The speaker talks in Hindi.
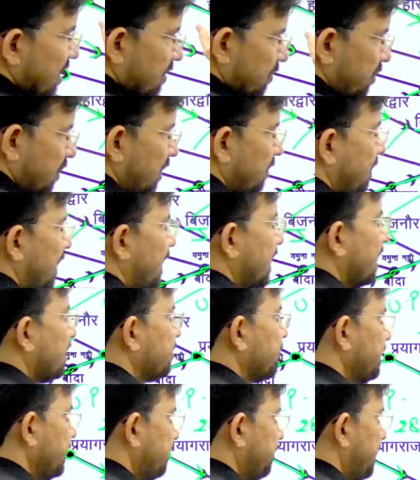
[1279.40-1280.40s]
पूरे भारत
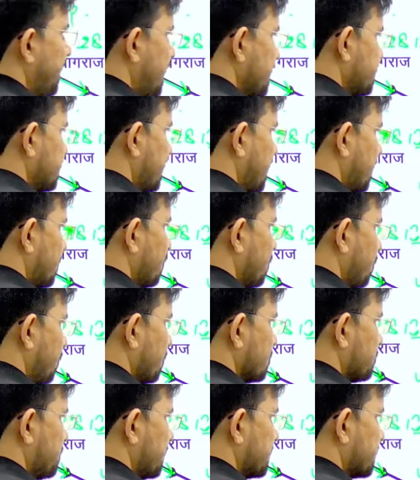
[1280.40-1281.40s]
में पांच राज्यों
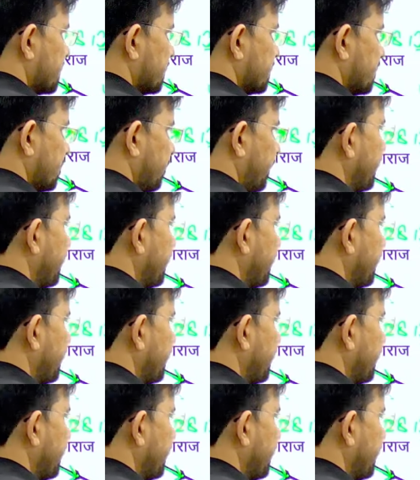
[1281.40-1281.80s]
को स्पर्श करते हुए